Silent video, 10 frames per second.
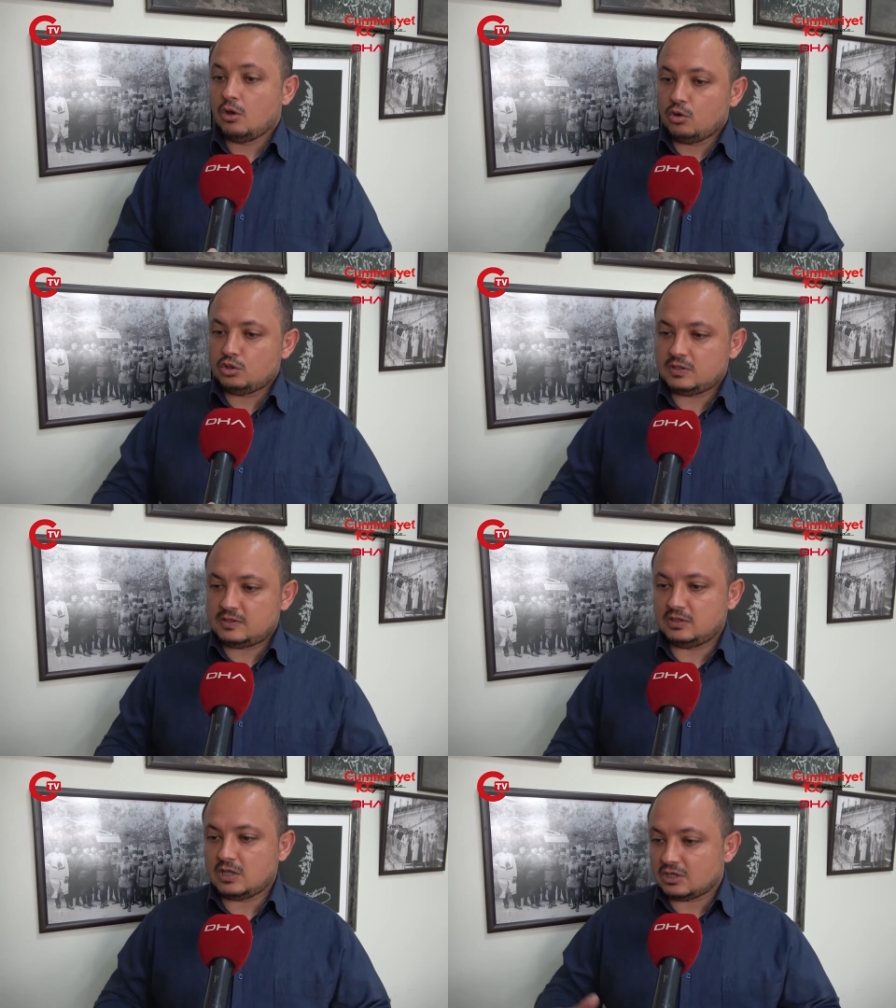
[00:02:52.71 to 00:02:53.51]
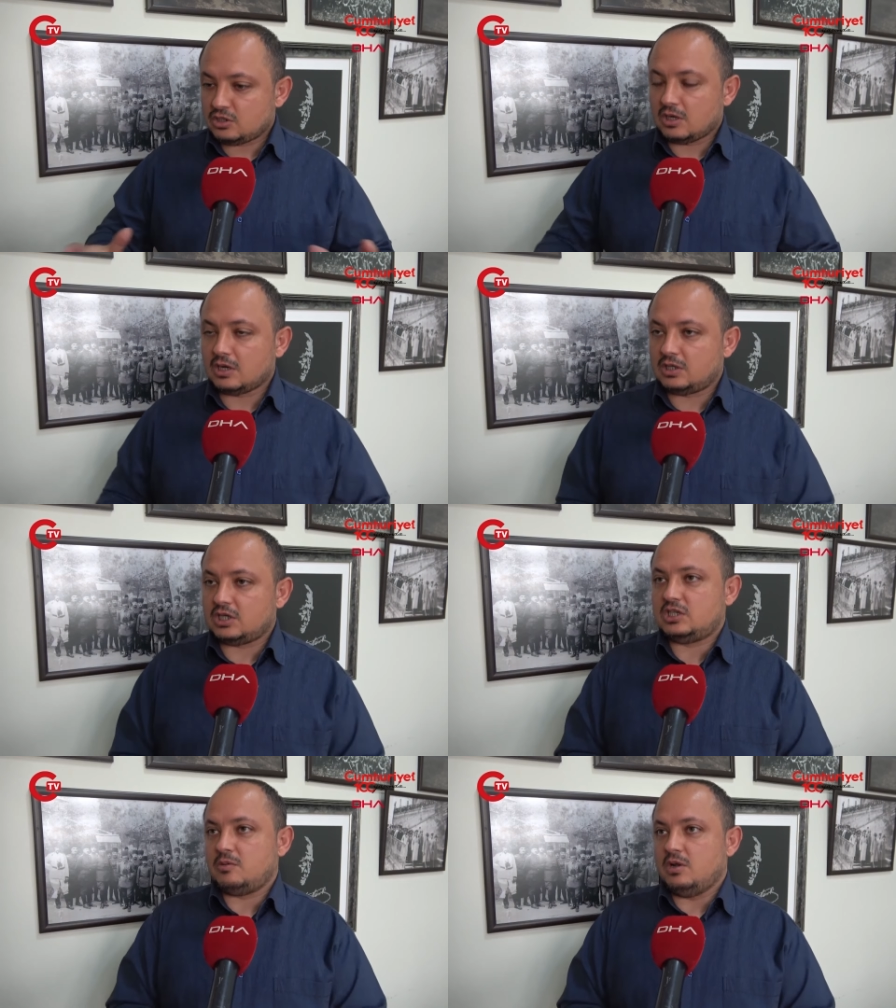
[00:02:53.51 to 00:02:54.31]
öncesinde açılan
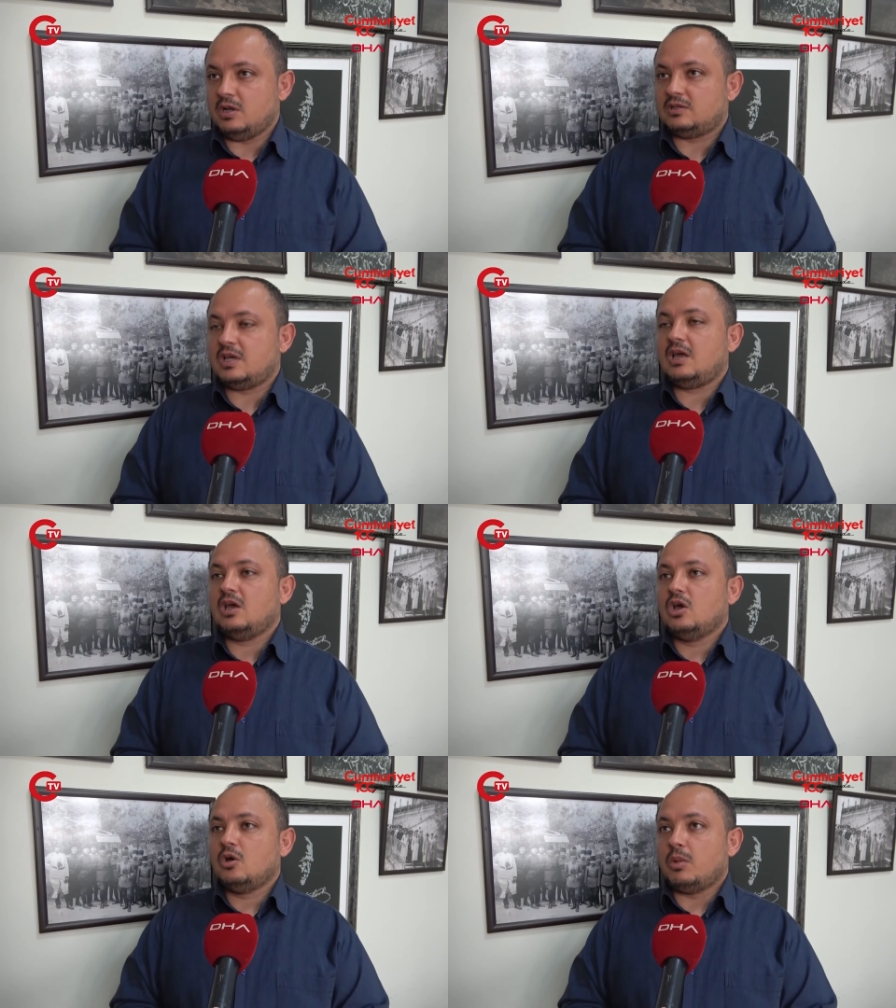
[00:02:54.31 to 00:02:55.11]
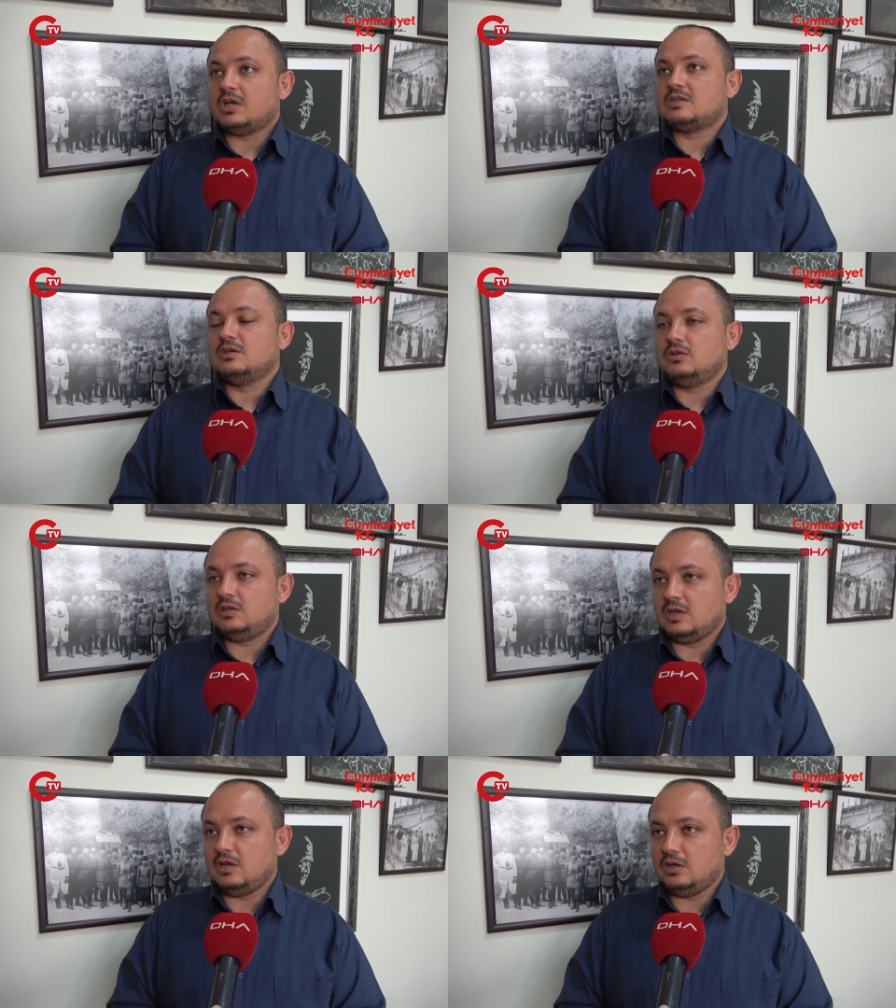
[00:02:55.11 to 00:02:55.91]
ateşle birlikte baskın
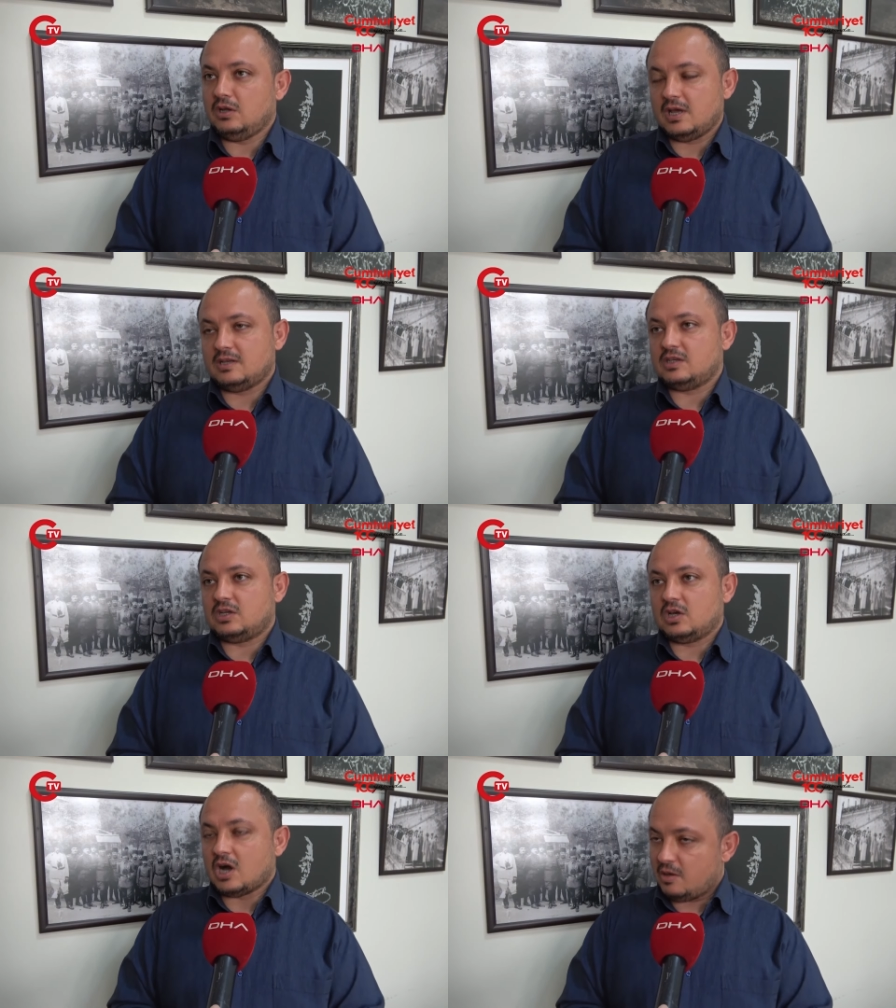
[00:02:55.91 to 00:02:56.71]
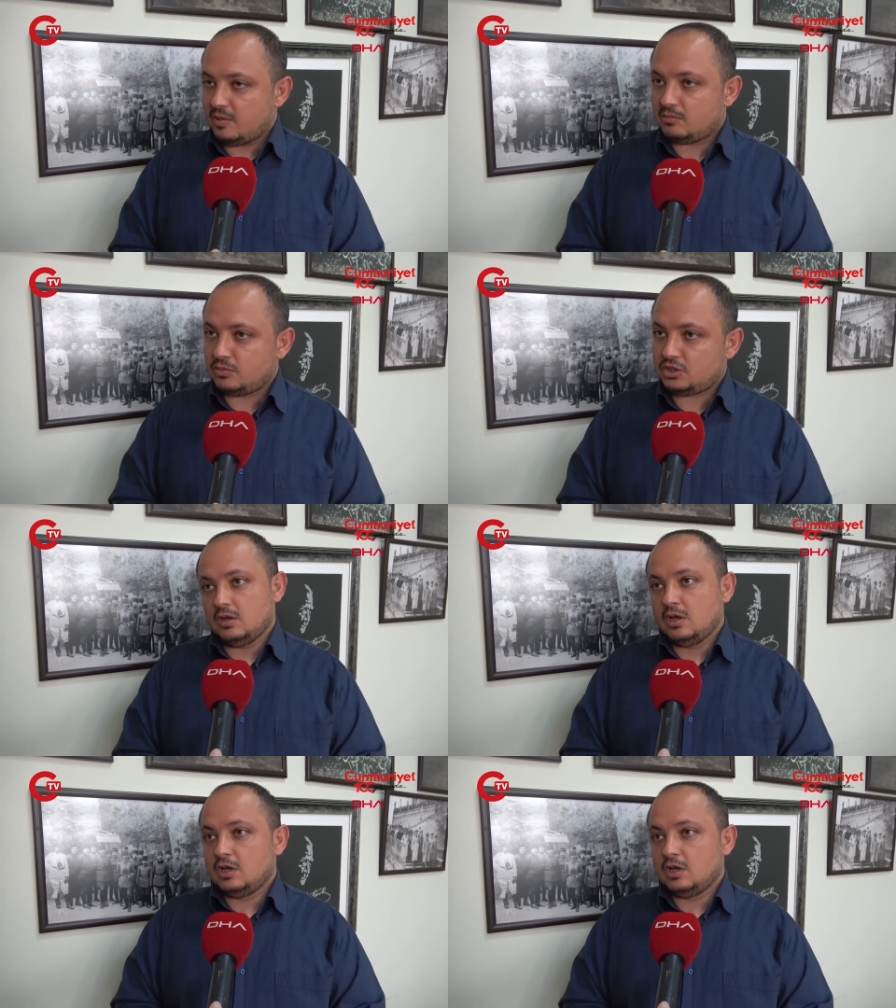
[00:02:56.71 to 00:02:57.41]
niteliğini ne yazık ki kaybetmiş.